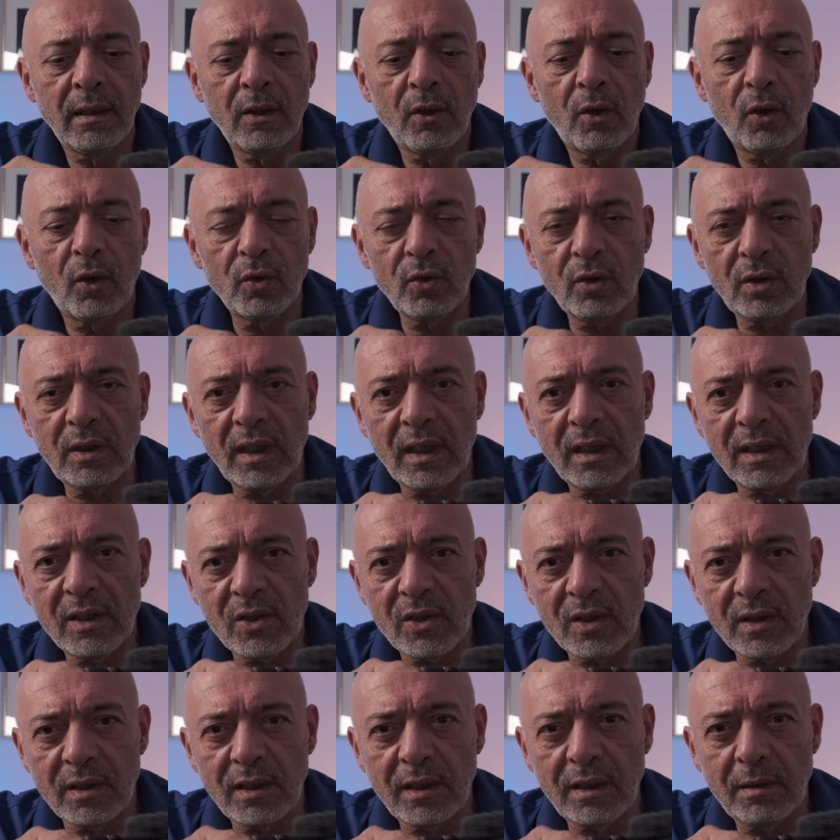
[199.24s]
Onun
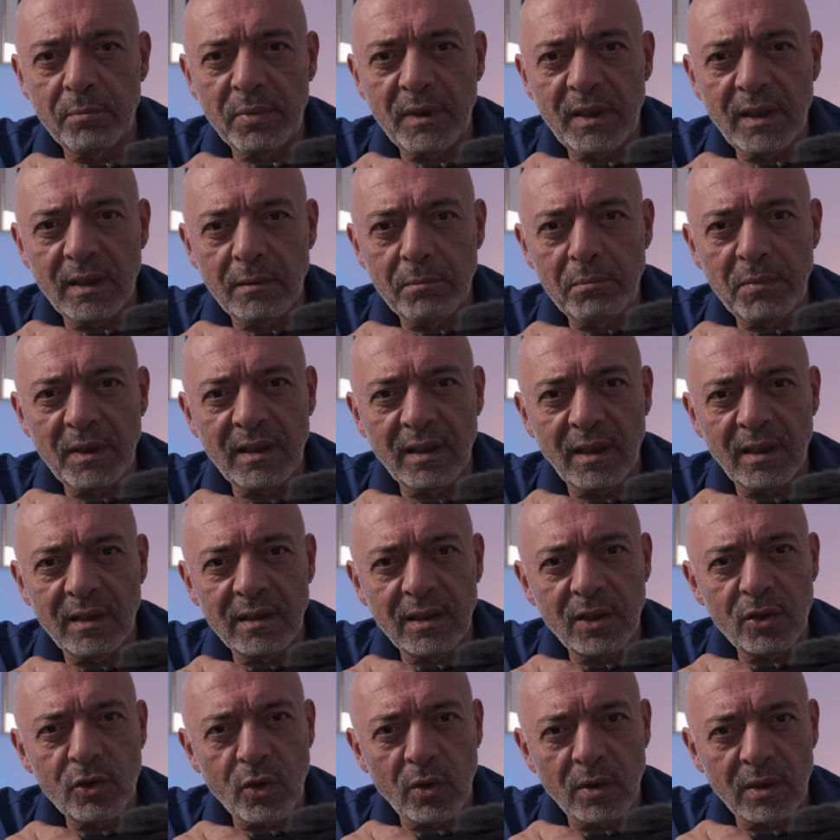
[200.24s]
haricinde de bir de bir
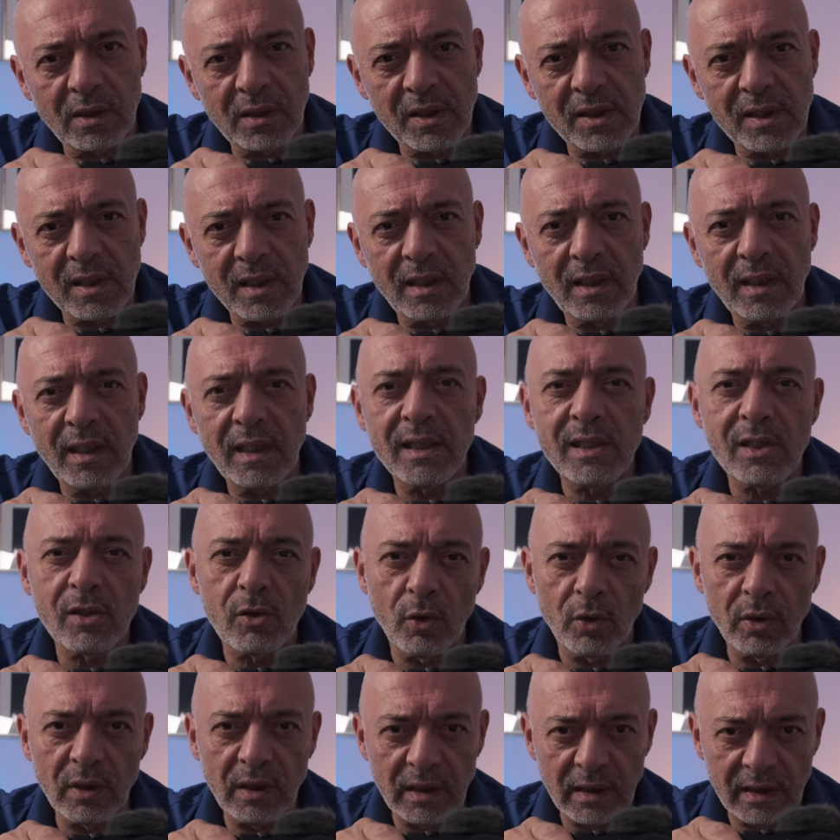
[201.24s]
tane de çok kısa
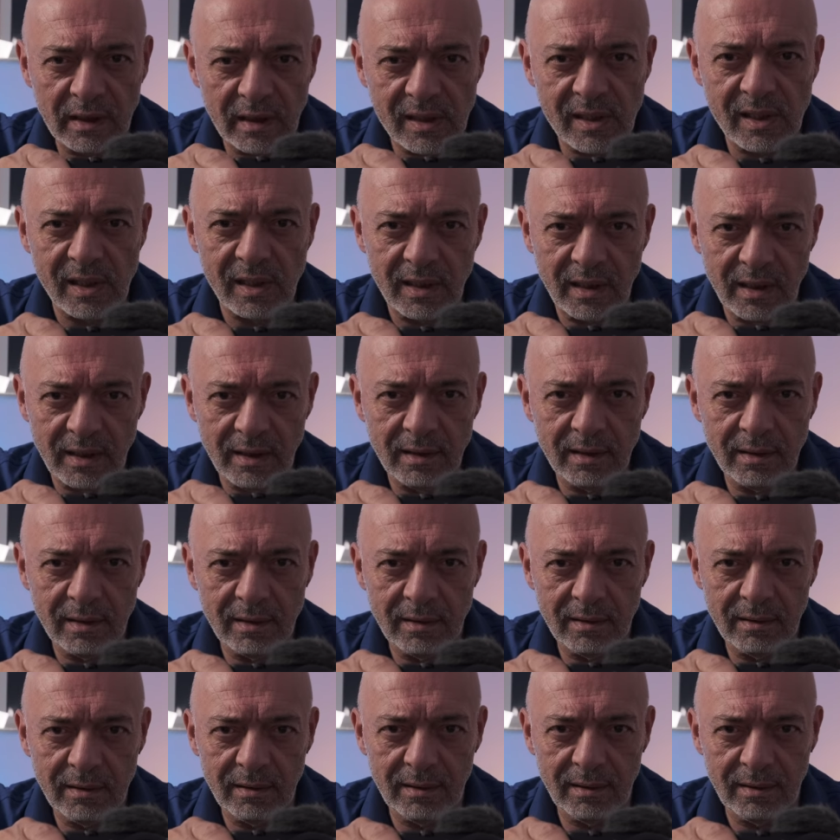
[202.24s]
S-Log ikisini
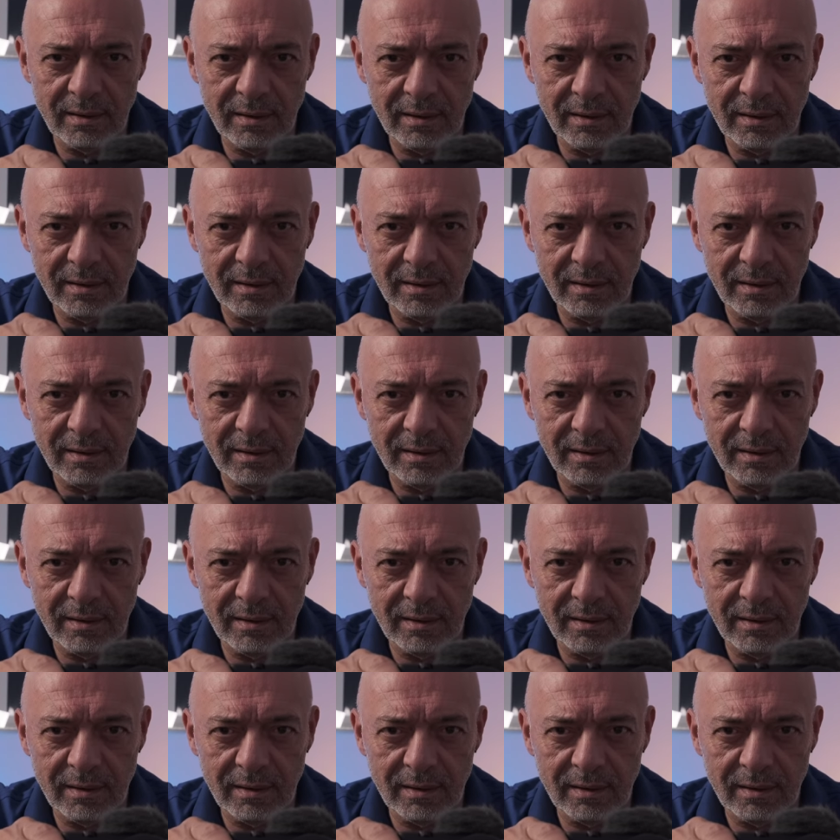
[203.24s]
e,